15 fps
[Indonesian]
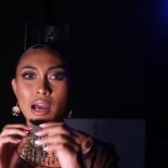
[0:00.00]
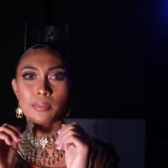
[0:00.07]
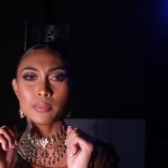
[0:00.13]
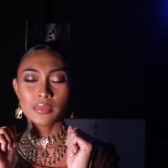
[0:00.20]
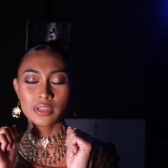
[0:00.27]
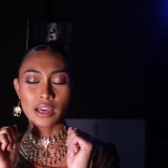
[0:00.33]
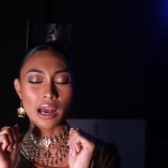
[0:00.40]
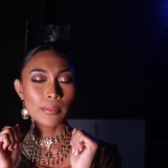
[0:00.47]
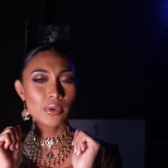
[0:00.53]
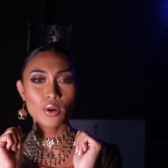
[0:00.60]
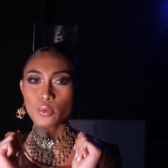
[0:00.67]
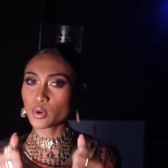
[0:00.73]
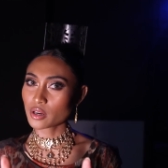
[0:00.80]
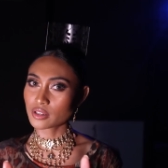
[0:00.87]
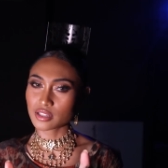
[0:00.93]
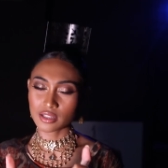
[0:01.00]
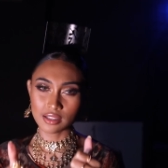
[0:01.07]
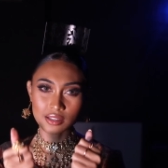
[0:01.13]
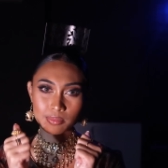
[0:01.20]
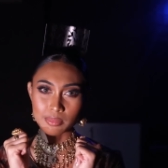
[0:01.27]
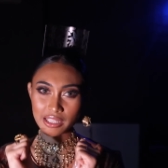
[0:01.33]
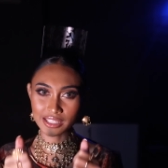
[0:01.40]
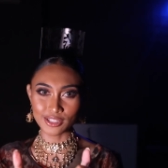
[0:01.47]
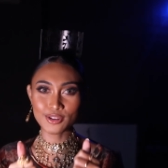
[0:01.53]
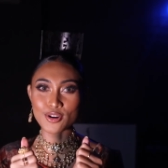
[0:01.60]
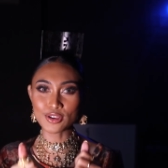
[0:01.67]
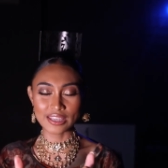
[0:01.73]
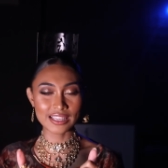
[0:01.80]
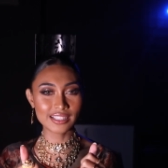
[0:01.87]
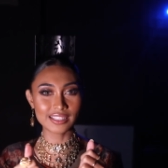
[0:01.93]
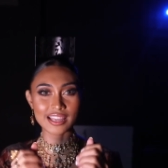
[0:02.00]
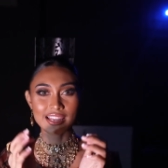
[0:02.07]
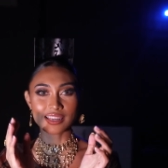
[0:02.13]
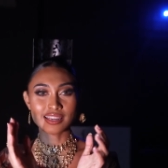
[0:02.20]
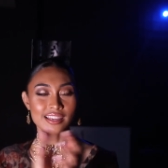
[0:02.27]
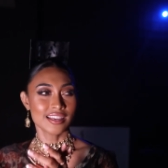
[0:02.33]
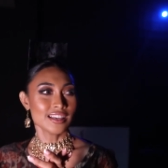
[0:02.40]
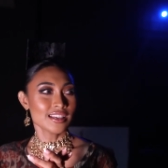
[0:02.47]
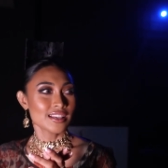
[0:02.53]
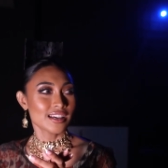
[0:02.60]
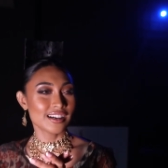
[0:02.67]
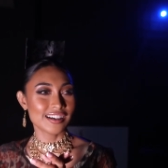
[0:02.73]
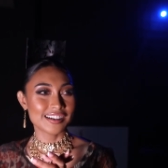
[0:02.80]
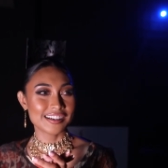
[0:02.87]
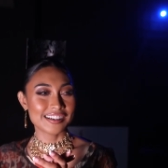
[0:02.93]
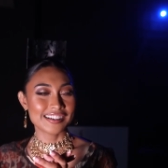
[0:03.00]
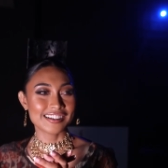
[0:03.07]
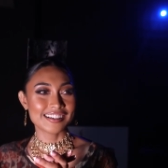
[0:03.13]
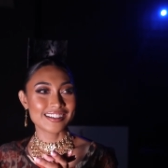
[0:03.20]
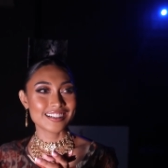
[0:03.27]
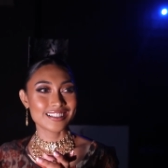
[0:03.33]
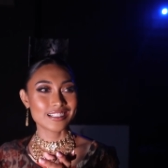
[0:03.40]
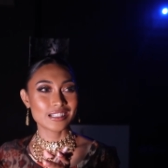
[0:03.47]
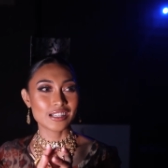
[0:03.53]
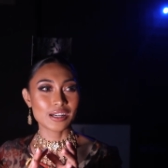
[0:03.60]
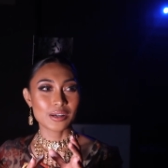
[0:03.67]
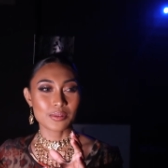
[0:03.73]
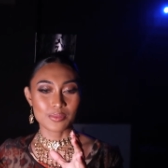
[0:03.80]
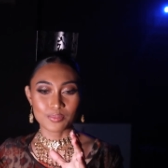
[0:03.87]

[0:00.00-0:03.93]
Ami, Ami Award makin gokil dan uh,